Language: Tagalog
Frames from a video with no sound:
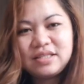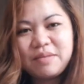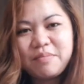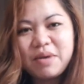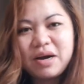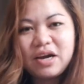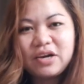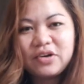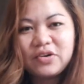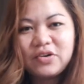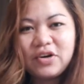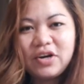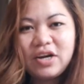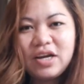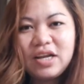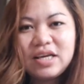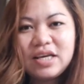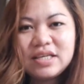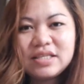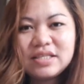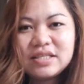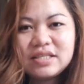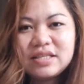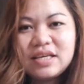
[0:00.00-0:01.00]
na mga
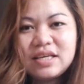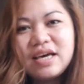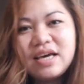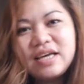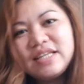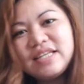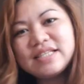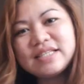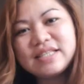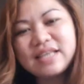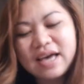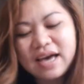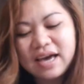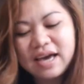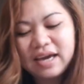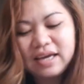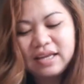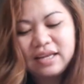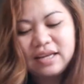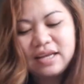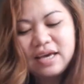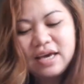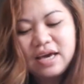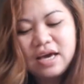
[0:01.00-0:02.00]
girlish
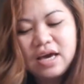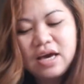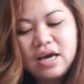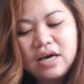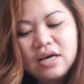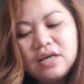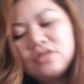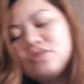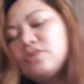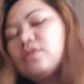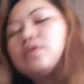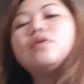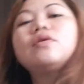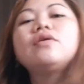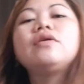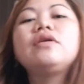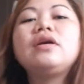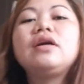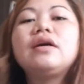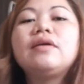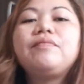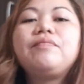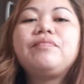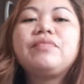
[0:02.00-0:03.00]
design. So,
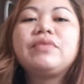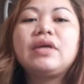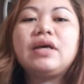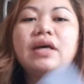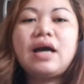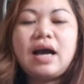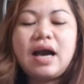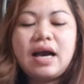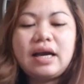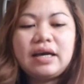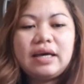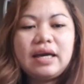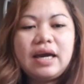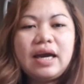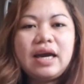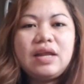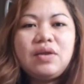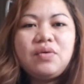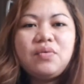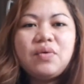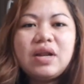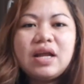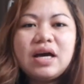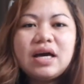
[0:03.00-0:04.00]

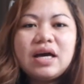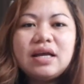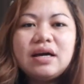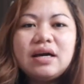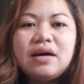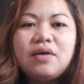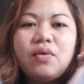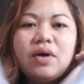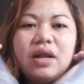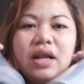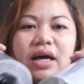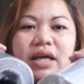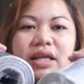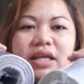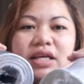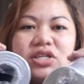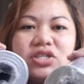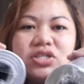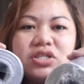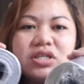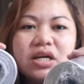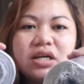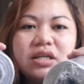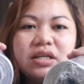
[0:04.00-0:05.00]
Again, wala na, wala
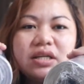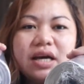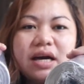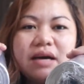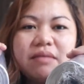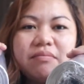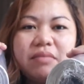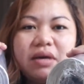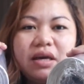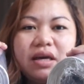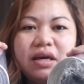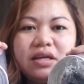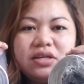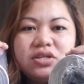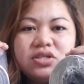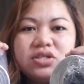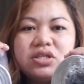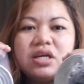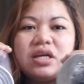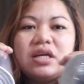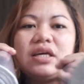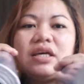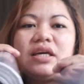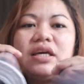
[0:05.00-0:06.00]
din siyang
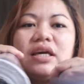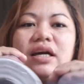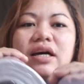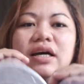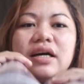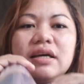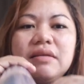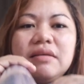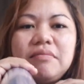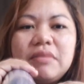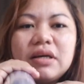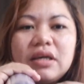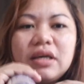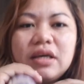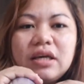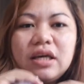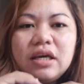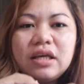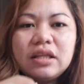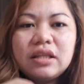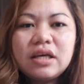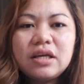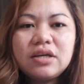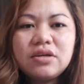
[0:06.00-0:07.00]
damage. Yan,
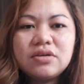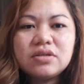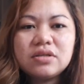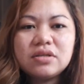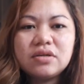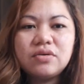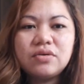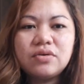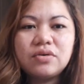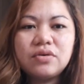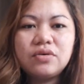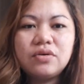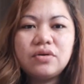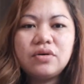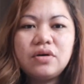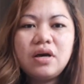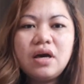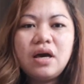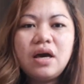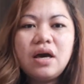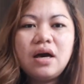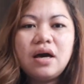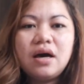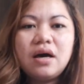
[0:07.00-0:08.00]
makikita niyo siguro.
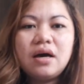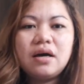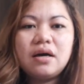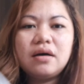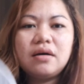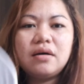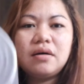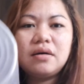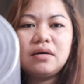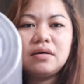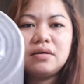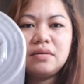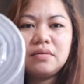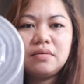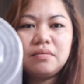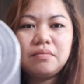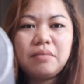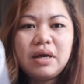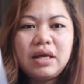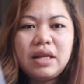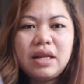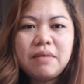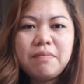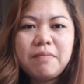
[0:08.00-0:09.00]

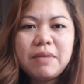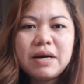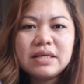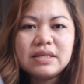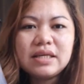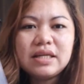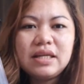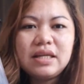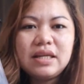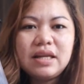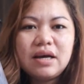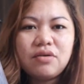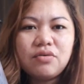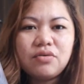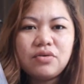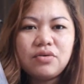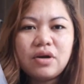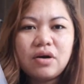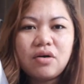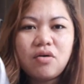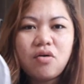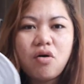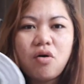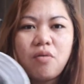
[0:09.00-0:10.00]
May nabasa din ako
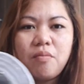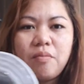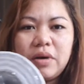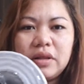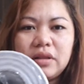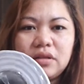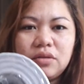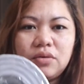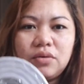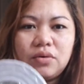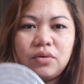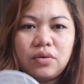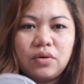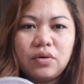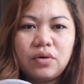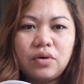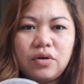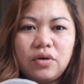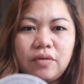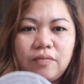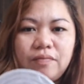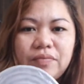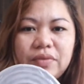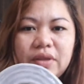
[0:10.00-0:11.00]
na comment
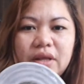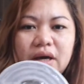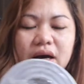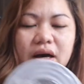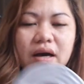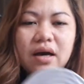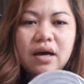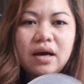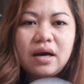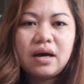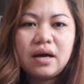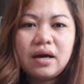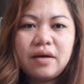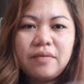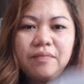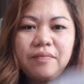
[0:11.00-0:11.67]
doon na